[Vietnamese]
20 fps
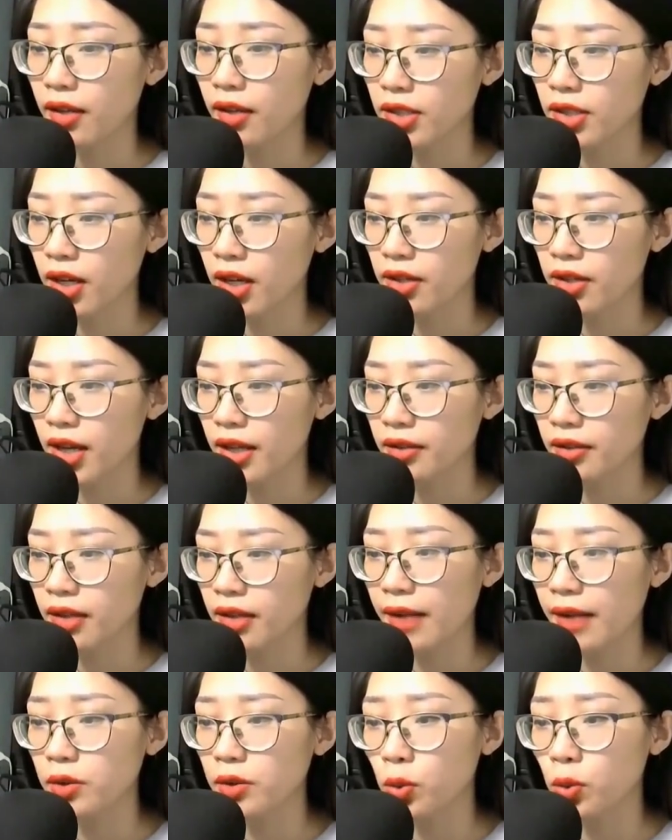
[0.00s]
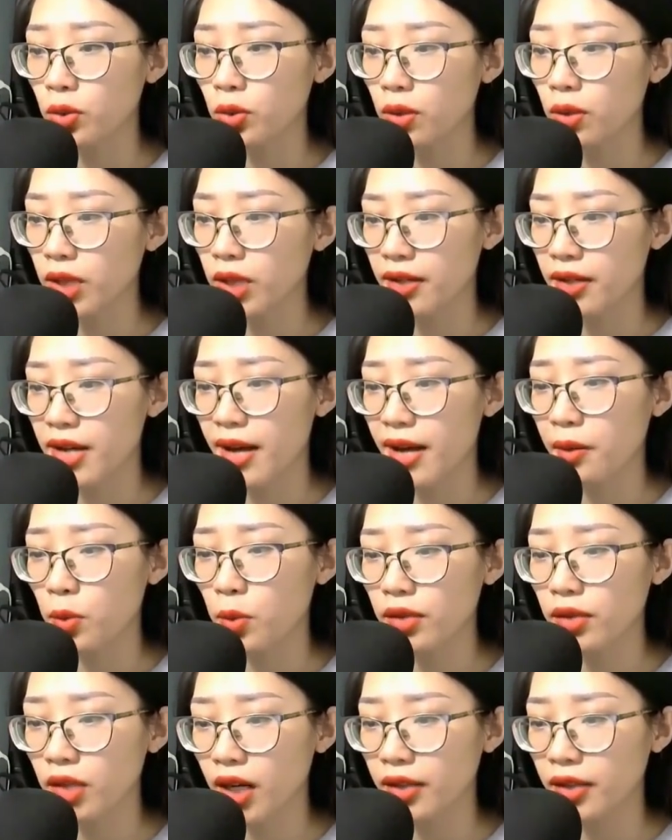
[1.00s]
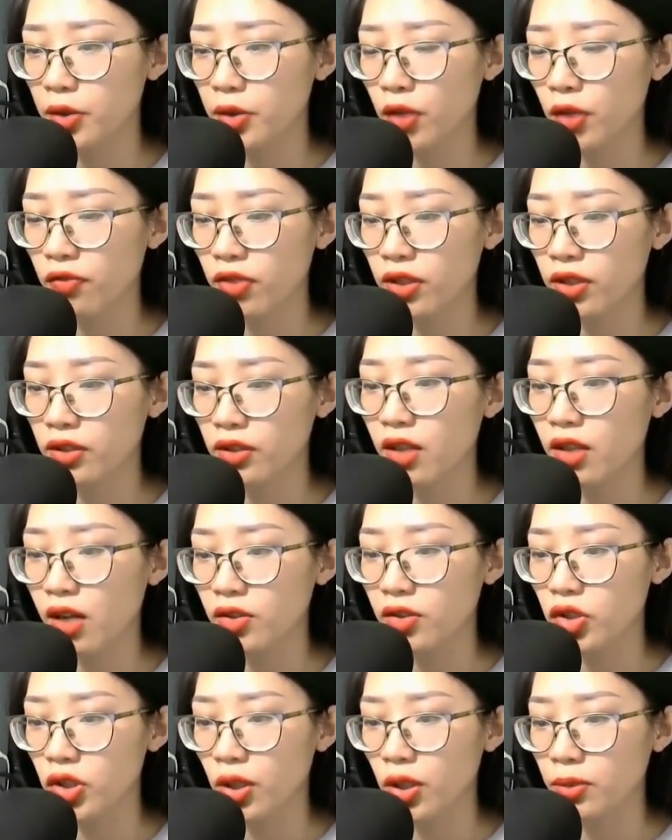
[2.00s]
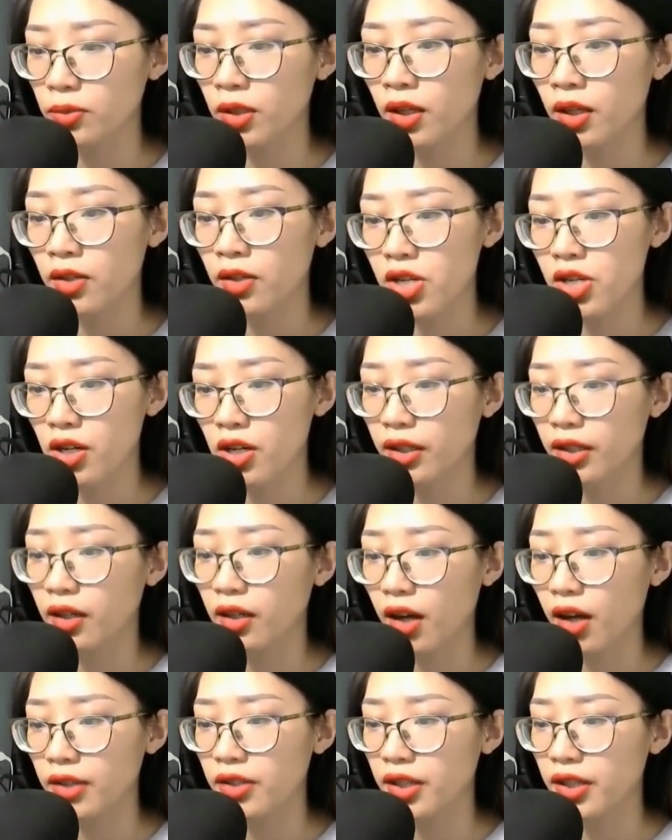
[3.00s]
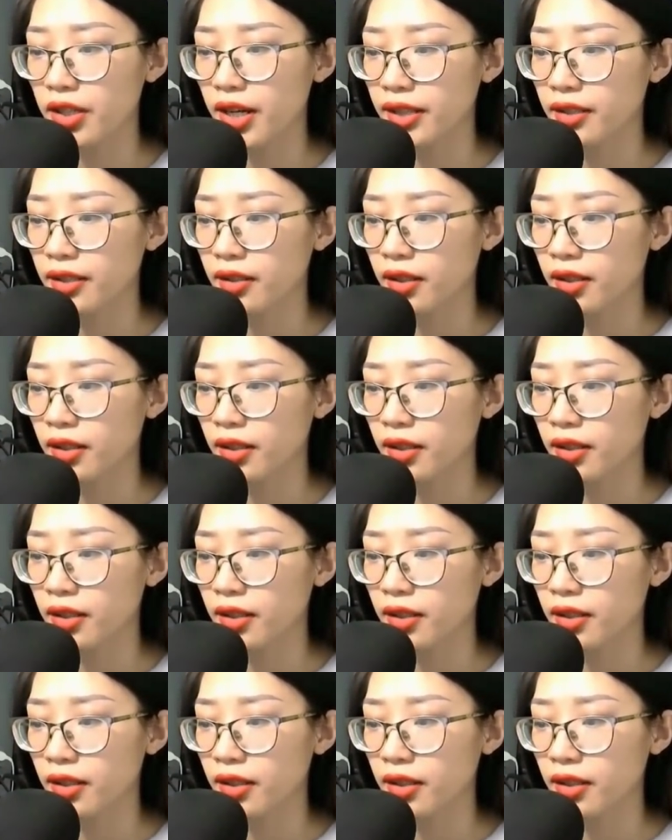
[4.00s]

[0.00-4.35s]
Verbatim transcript: cho nên hắn cũng không thể để nguyên thần đối phương còn sống rời khỏi nơi đây.